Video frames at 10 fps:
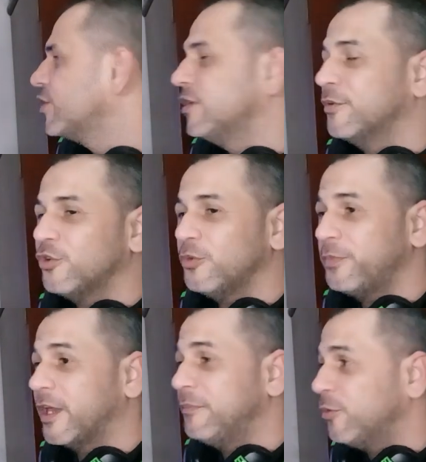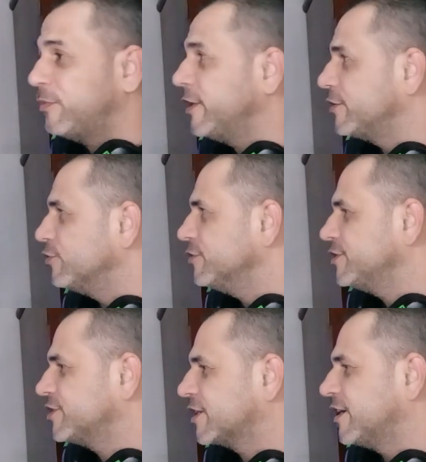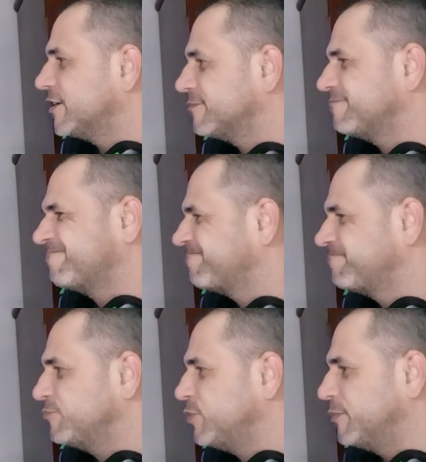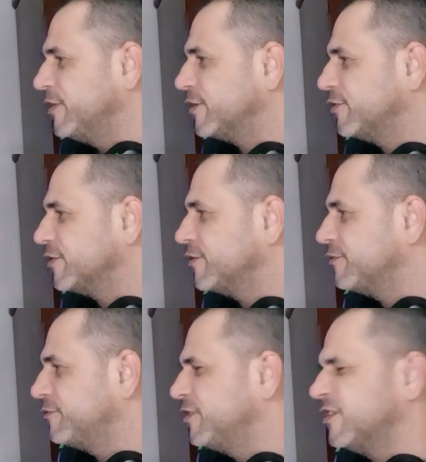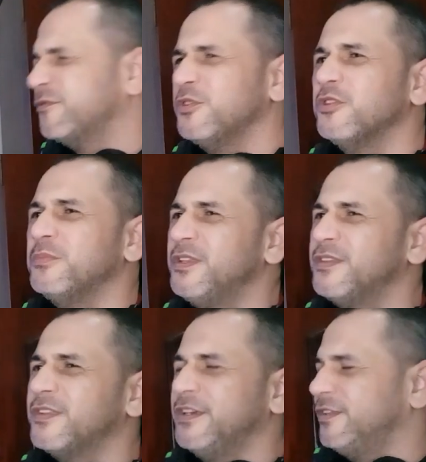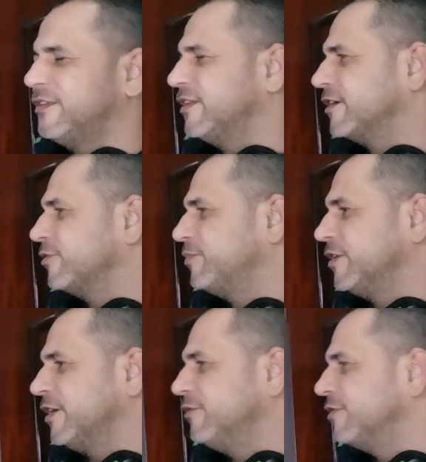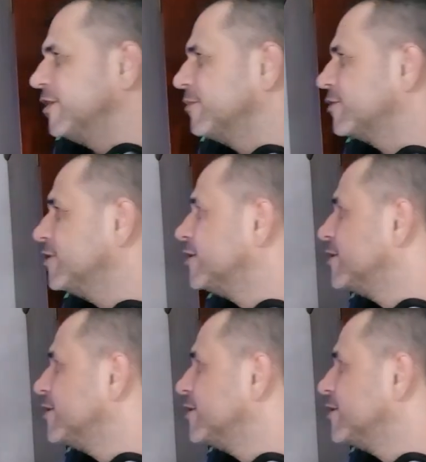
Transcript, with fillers: Eu lembro quando eu peguei meu Play 2, cara. Primeira coisa que eu fiz, acho que foi 2006, sei lá, que eu peguei, não lembro.